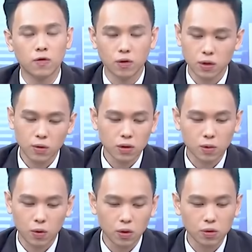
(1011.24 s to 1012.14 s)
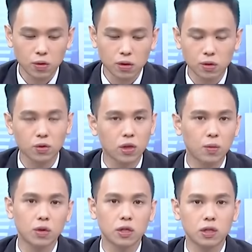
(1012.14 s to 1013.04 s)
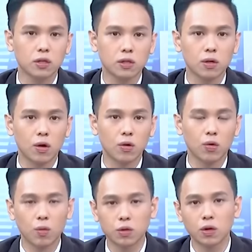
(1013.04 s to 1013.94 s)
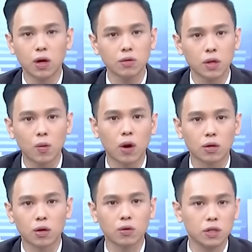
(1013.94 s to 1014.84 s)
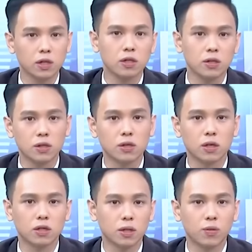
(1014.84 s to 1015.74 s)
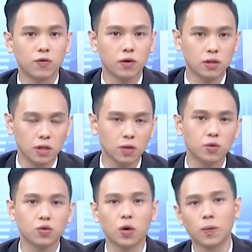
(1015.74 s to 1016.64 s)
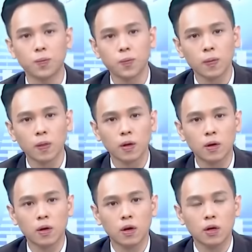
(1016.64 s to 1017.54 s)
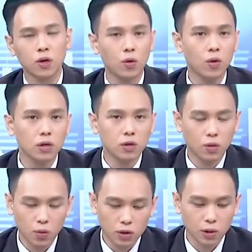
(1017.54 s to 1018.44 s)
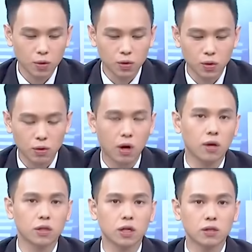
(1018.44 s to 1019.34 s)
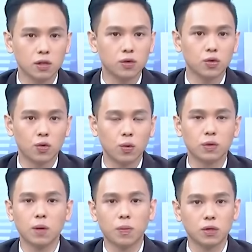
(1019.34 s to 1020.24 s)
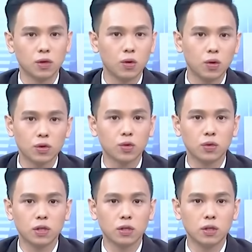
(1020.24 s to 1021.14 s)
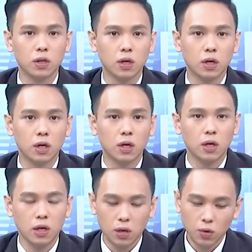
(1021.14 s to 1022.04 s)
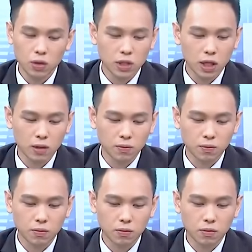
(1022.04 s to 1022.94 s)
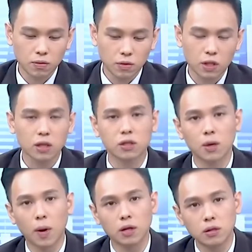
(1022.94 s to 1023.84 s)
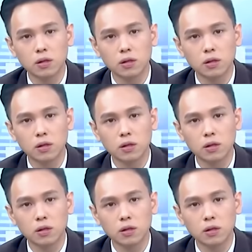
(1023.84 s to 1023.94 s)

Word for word: 否则为什么会说指数跌破年线之后，我们就绕在网通先进制成这部分下去转？又为为什么说好像神准，我们在本周会出清？因为像这样子的盘